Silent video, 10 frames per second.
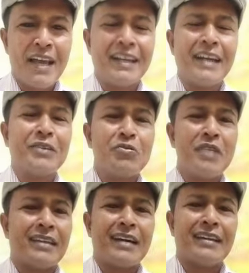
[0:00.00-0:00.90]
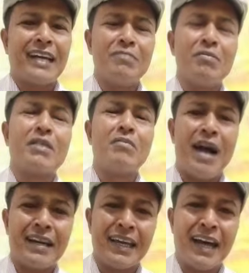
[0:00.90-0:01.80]
dan itu datang dari
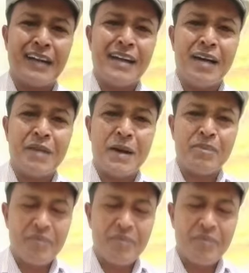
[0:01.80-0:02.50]
berbagai agama.